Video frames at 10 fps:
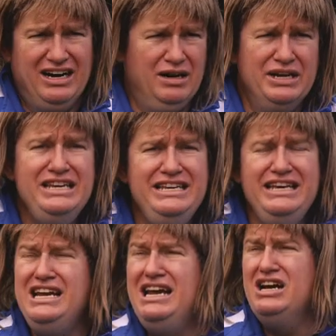Aber
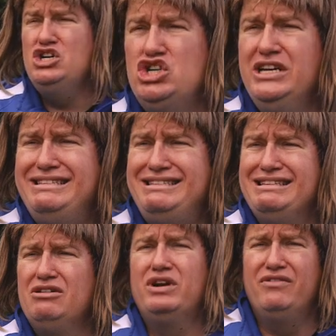nie
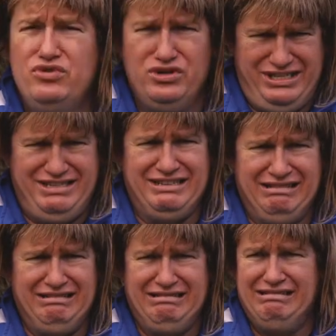Schnitzel oder Würstchen.